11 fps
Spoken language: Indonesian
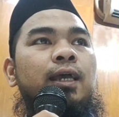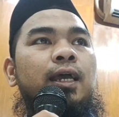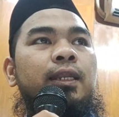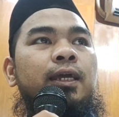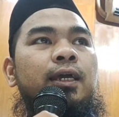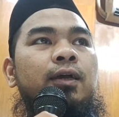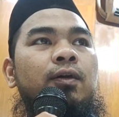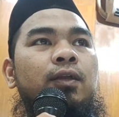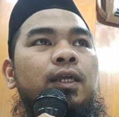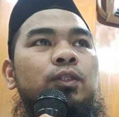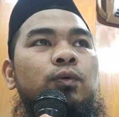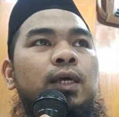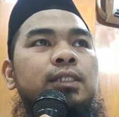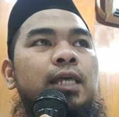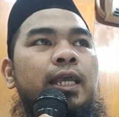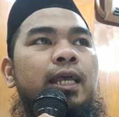ada orang tua
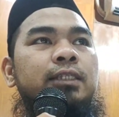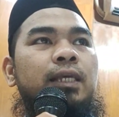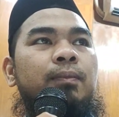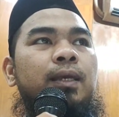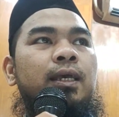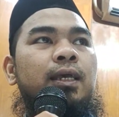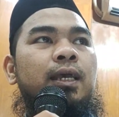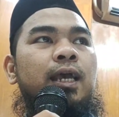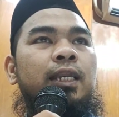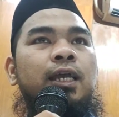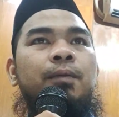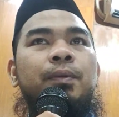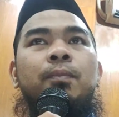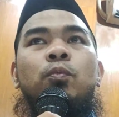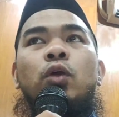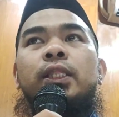sayang sama anak
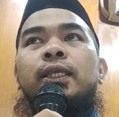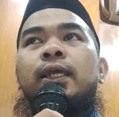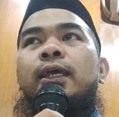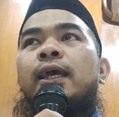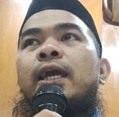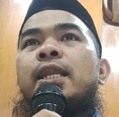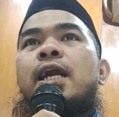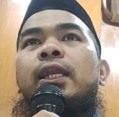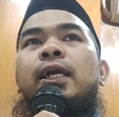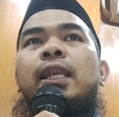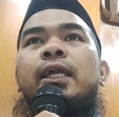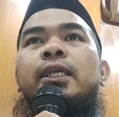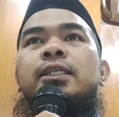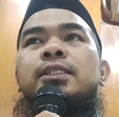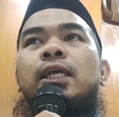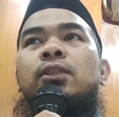perempuannya. Ada anak
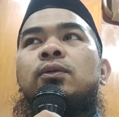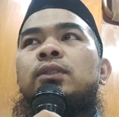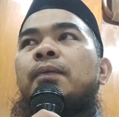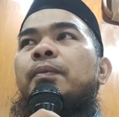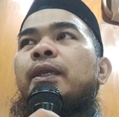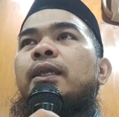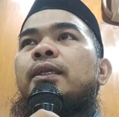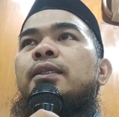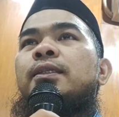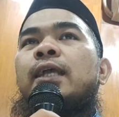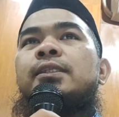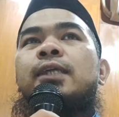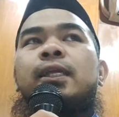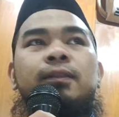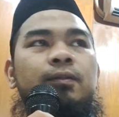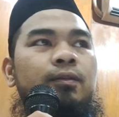laki satu tapi
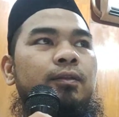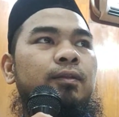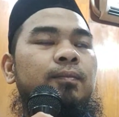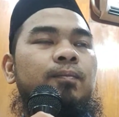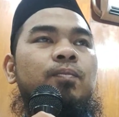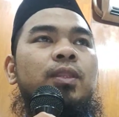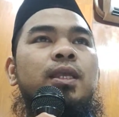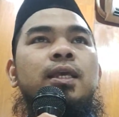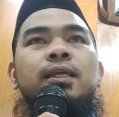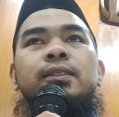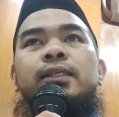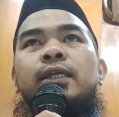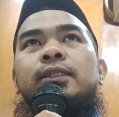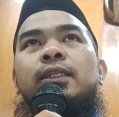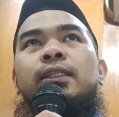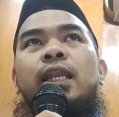cacat
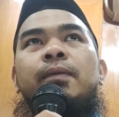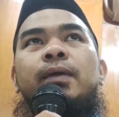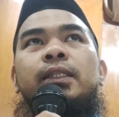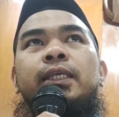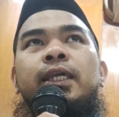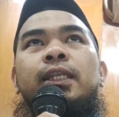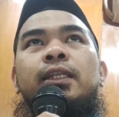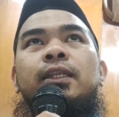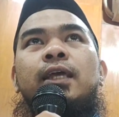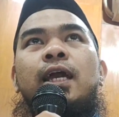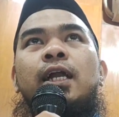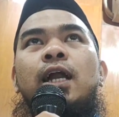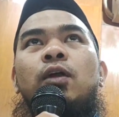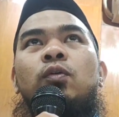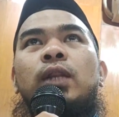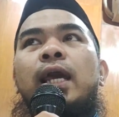cacat dalam artian
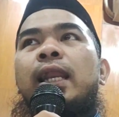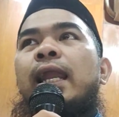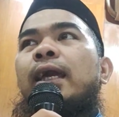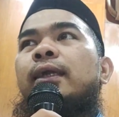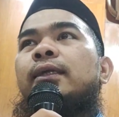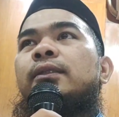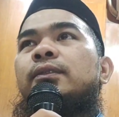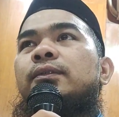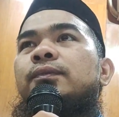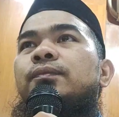agak kurang lah gitu